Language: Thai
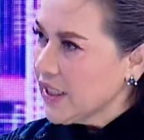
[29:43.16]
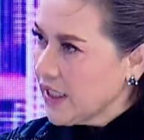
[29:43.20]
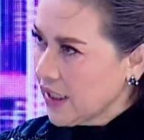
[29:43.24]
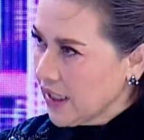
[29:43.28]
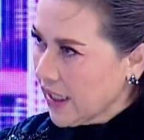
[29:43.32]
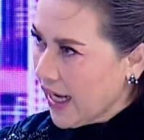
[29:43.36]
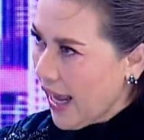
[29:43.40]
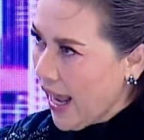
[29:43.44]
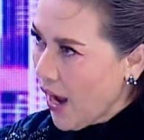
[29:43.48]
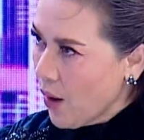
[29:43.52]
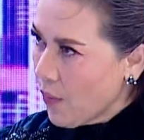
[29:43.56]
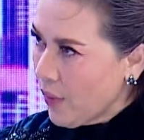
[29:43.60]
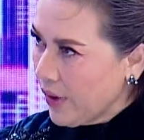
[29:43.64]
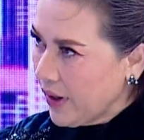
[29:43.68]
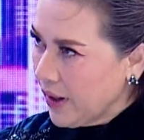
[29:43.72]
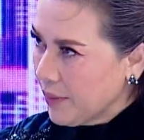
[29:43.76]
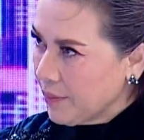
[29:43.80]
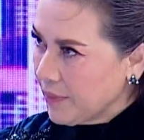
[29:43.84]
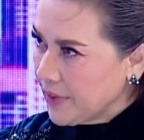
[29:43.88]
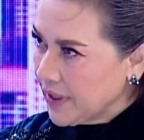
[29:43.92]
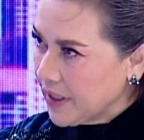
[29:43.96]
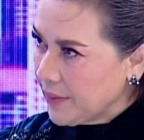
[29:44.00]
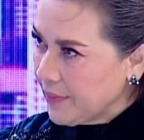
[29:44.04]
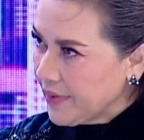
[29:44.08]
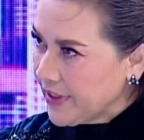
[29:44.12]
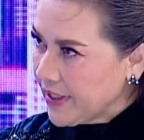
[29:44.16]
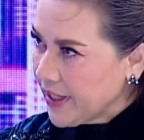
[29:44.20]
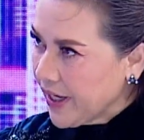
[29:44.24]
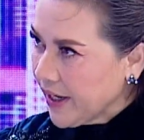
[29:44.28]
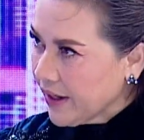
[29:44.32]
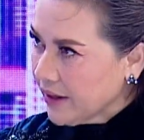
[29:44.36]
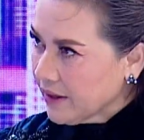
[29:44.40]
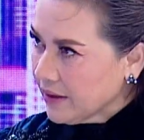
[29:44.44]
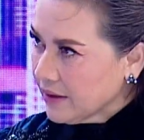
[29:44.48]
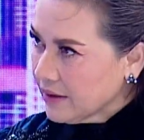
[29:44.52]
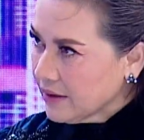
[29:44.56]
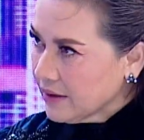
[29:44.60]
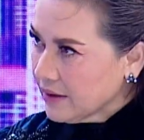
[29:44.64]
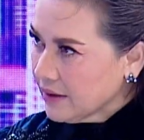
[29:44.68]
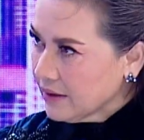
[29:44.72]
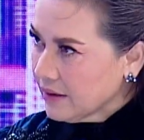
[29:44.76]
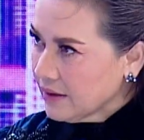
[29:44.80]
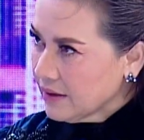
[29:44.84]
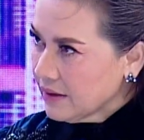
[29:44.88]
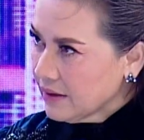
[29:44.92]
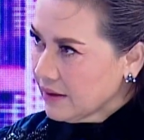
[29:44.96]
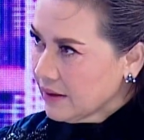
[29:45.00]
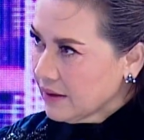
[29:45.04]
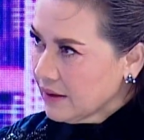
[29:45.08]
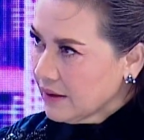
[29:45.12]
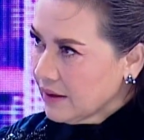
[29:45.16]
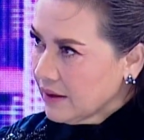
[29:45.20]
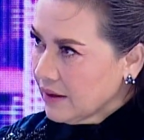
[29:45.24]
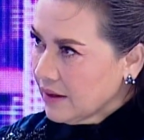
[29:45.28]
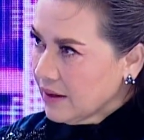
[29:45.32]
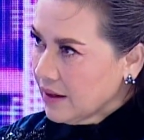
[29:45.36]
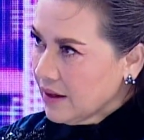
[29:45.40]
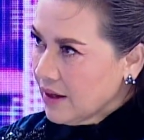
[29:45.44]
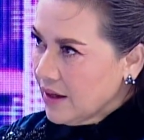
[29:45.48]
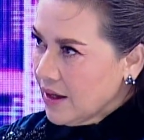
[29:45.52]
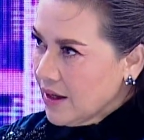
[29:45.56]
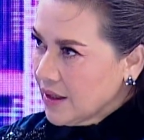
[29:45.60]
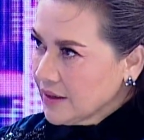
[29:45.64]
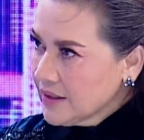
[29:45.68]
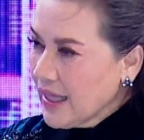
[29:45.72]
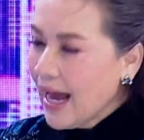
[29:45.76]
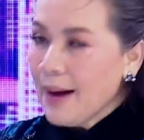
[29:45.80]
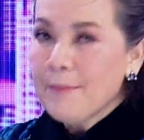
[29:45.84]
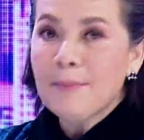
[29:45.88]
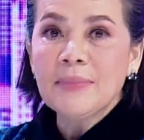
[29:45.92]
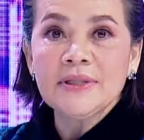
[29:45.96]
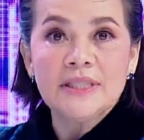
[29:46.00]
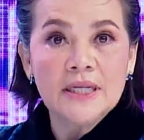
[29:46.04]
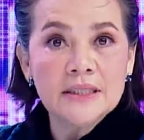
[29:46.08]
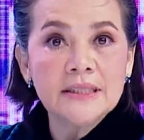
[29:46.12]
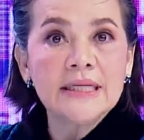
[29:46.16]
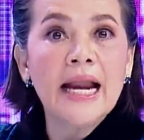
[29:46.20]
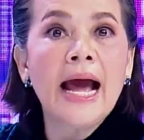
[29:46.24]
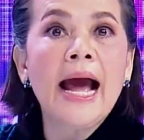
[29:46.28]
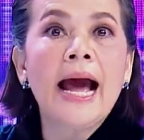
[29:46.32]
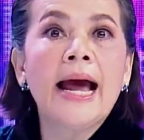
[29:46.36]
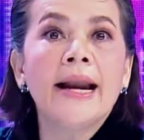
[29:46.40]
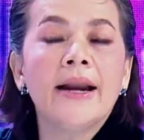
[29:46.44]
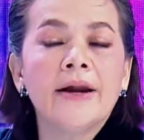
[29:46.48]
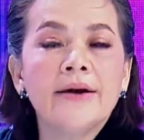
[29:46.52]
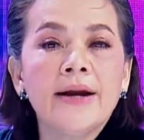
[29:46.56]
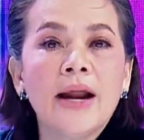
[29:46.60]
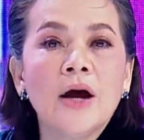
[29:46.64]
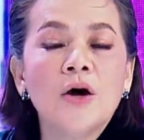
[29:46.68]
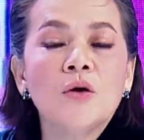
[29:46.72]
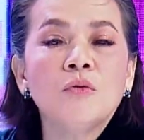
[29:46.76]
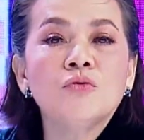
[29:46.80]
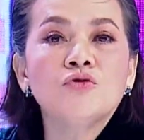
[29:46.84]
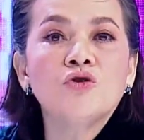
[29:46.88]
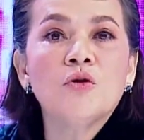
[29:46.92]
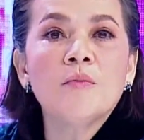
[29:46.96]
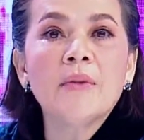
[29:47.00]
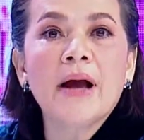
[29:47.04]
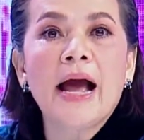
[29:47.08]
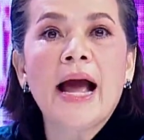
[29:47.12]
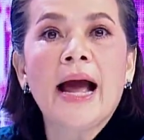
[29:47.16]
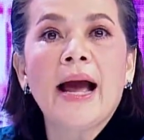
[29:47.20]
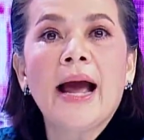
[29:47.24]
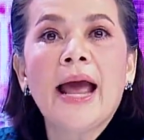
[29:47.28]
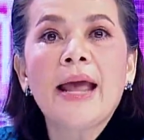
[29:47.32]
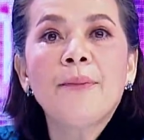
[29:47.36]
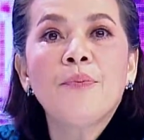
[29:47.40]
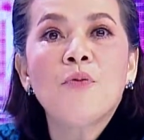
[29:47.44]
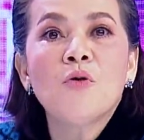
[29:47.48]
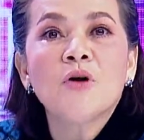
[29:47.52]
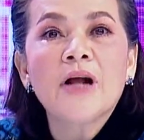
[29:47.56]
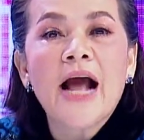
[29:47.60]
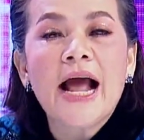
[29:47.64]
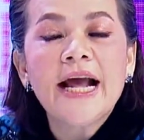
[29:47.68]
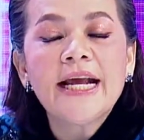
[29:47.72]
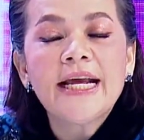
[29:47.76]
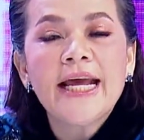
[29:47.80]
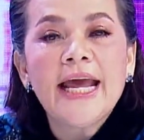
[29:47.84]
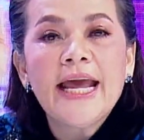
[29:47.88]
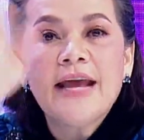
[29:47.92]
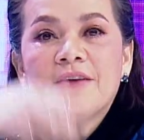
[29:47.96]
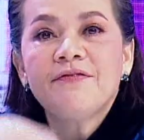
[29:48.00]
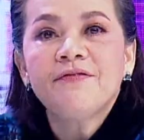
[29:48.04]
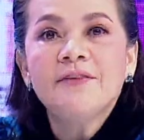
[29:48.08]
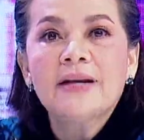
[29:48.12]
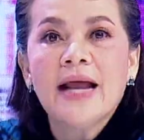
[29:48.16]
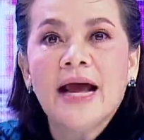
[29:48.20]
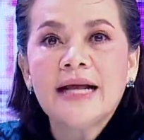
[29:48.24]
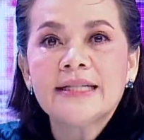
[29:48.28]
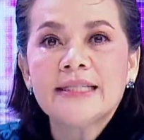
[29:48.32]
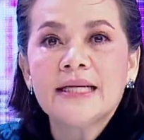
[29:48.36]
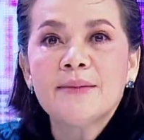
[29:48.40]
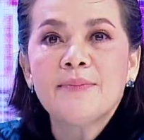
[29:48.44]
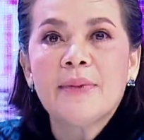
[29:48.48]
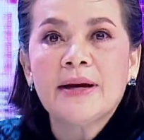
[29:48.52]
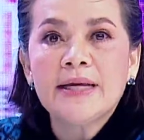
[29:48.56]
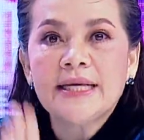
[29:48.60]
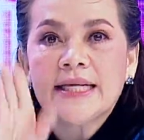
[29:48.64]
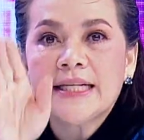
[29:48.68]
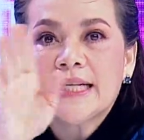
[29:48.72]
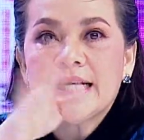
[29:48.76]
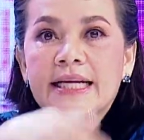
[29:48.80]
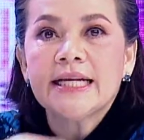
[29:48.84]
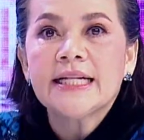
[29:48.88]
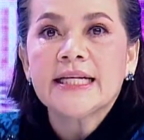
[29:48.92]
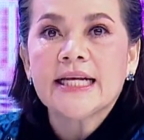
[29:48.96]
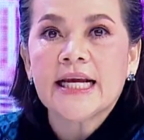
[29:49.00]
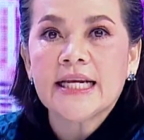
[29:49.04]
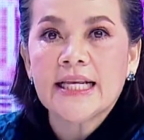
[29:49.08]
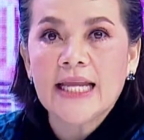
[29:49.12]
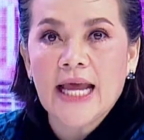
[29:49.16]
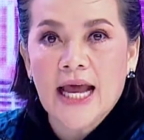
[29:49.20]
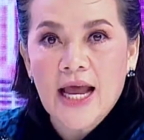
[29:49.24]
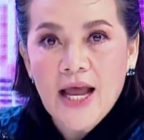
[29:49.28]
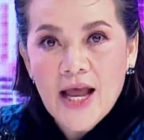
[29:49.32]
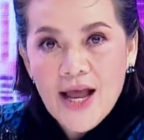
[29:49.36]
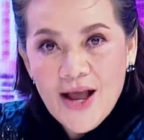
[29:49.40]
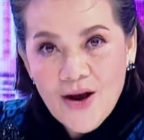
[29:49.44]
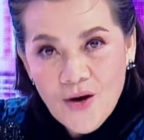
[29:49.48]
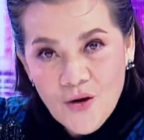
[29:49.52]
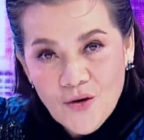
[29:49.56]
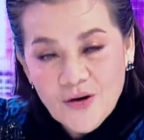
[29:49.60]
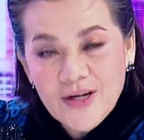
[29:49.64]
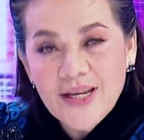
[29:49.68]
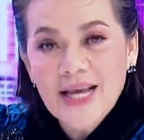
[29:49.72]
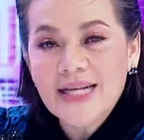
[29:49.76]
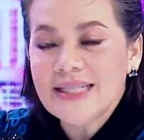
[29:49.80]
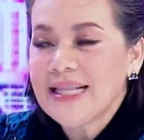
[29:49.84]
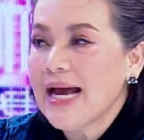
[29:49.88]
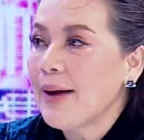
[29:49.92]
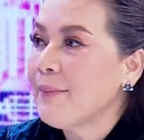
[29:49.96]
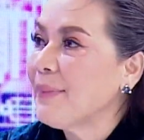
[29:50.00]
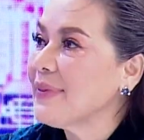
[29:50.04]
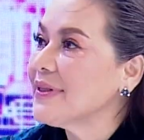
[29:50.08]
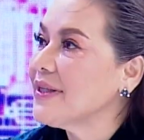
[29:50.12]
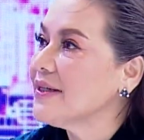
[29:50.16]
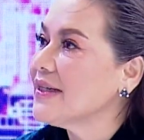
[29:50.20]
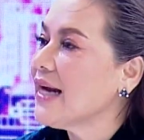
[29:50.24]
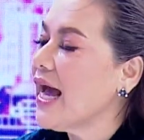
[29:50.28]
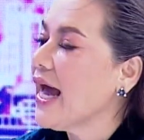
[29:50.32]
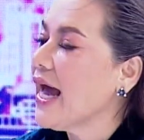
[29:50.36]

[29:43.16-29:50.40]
งกินข้าววันละมื้อไหมเนี่ยทำมาตั้งนานแล้วนะ คุณผู้ชมค่ะไอ้พวก IF นะ ที่มาฮิตฮิตกันเนี่ย คนนี้ทำมาตั้ง